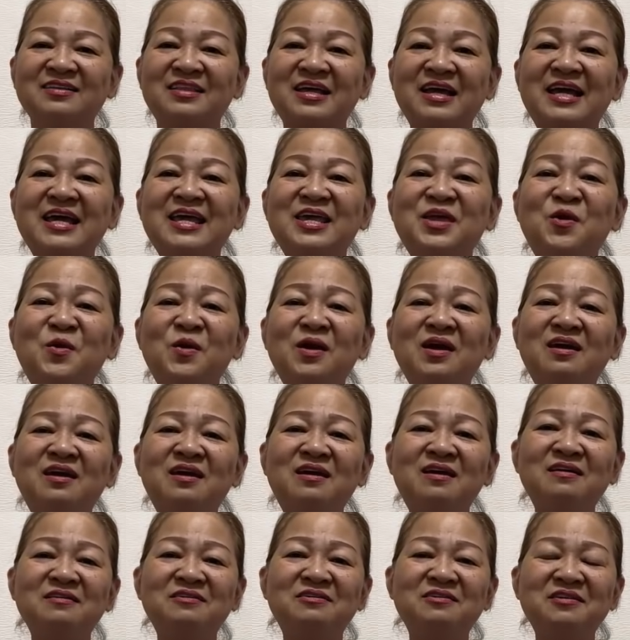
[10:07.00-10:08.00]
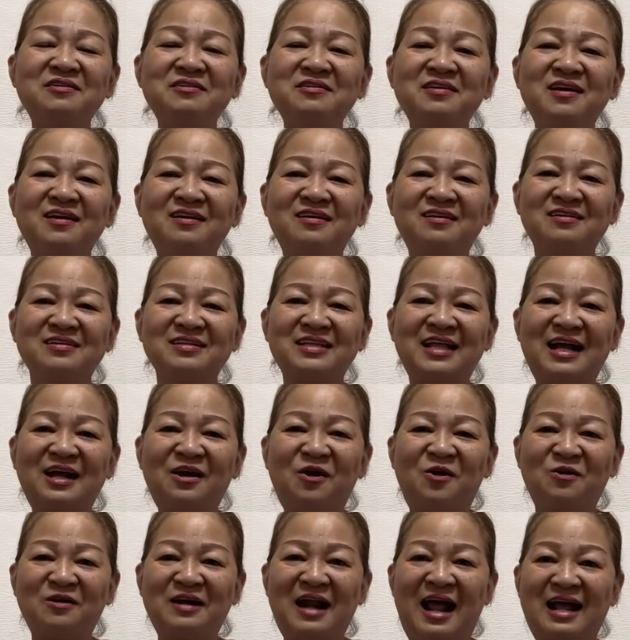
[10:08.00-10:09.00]
thì cái duyên kia chưa dứt người ta
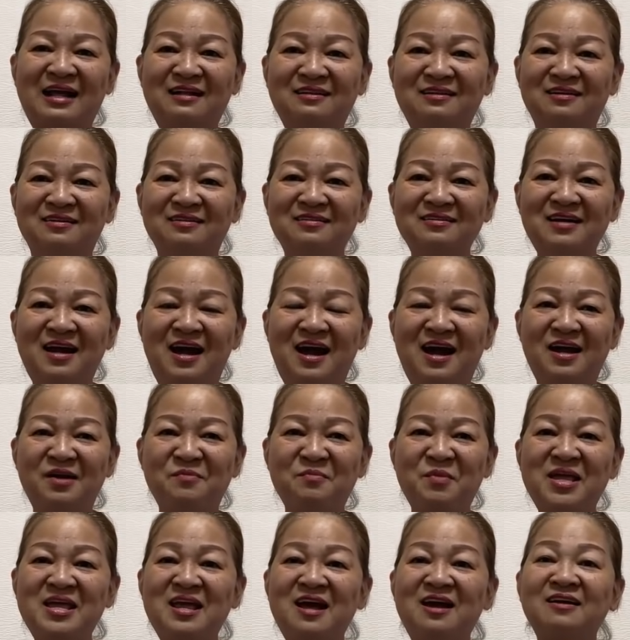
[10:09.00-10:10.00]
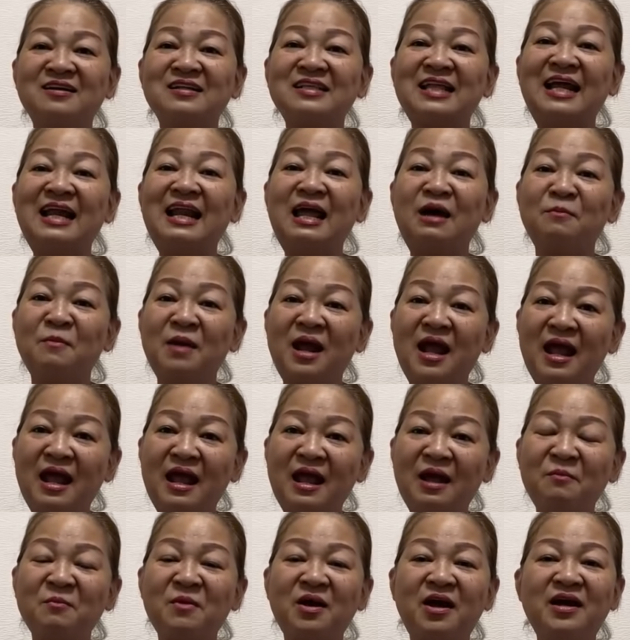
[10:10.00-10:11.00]
còn đang thưởng đền bây giờ người ta làm
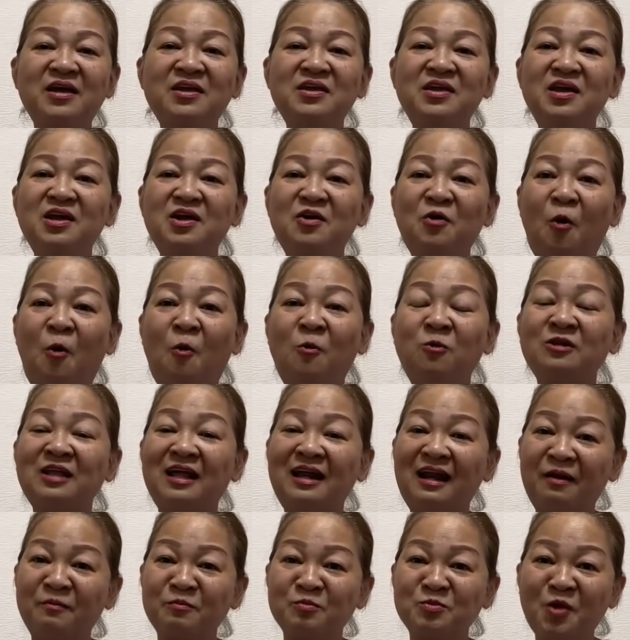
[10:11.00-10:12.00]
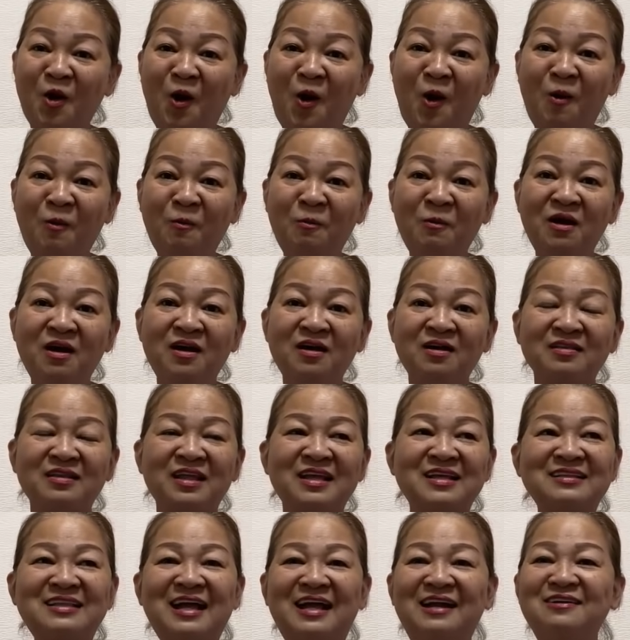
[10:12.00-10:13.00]
ác mà cái duyên cũ người ta làm tốt
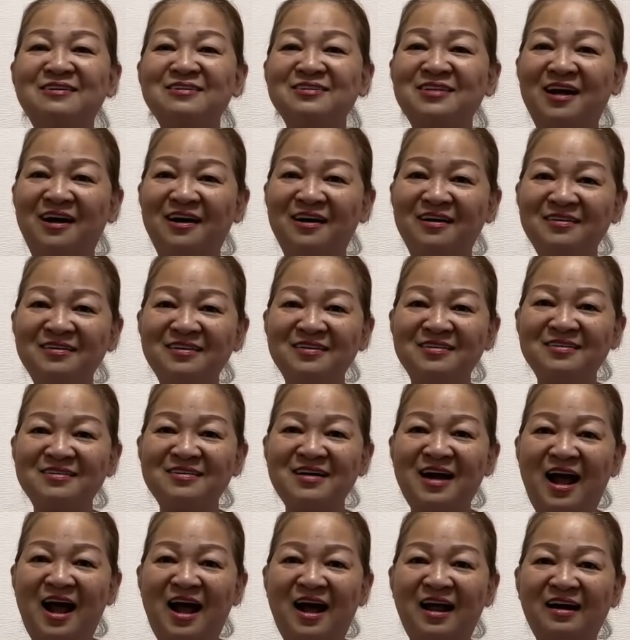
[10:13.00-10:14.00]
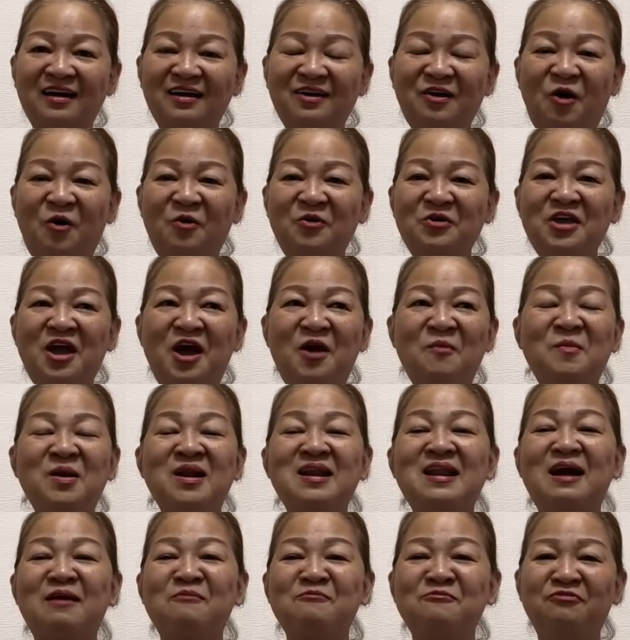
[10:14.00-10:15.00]
thì người ta được thưởng được đền còn giờ
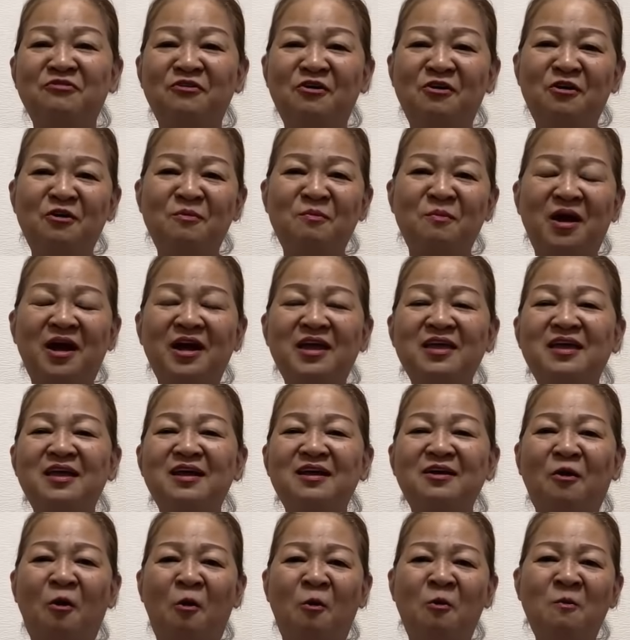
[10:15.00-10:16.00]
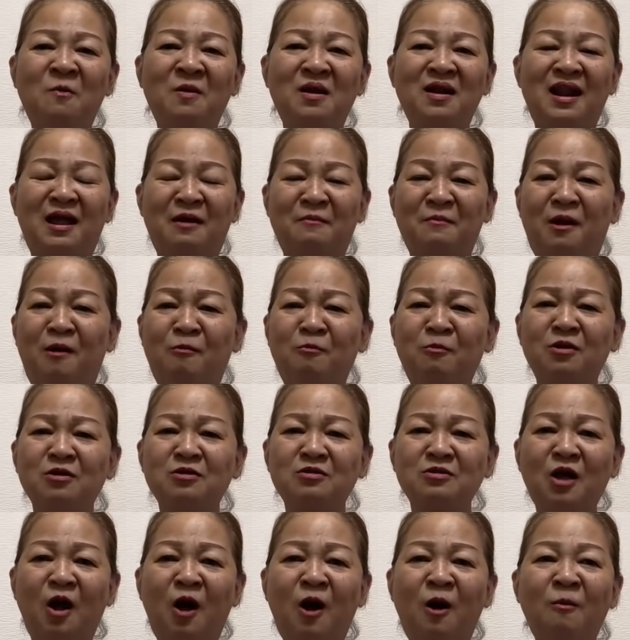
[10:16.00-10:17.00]
mình làm phước mà cái duyên cũ mình làm không có
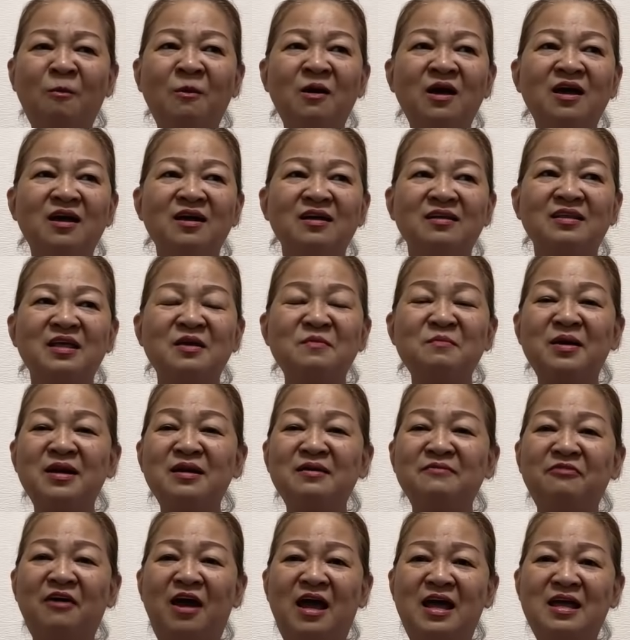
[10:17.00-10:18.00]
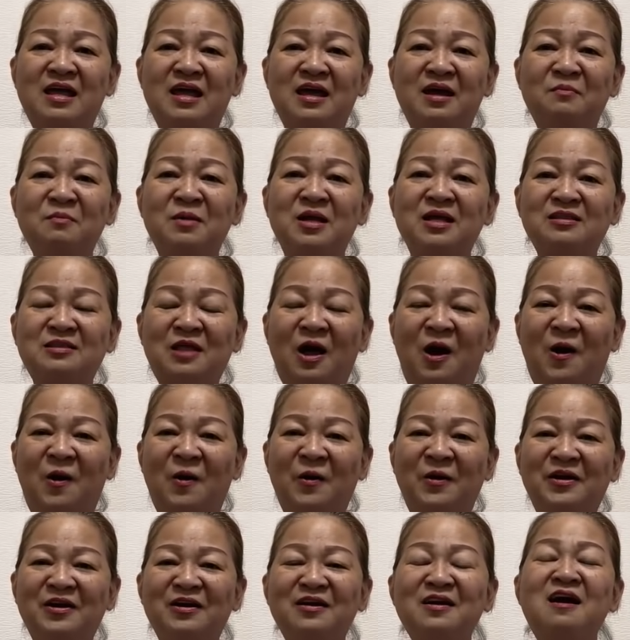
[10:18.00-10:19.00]
tốt thì mình phải hả, à, bị
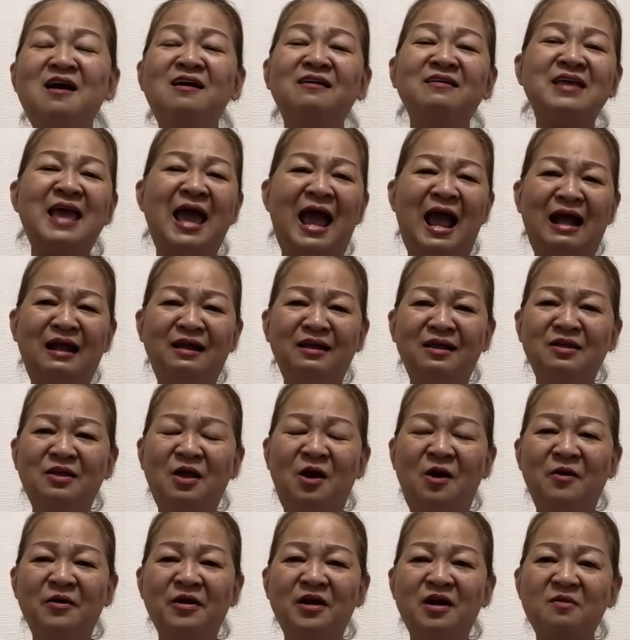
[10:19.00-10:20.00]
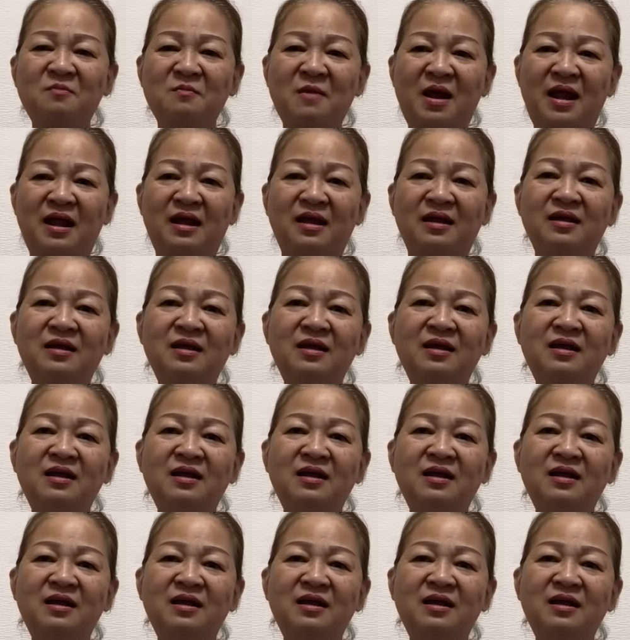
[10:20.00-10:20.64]
tội nó đơn giản vậy thôi các bạn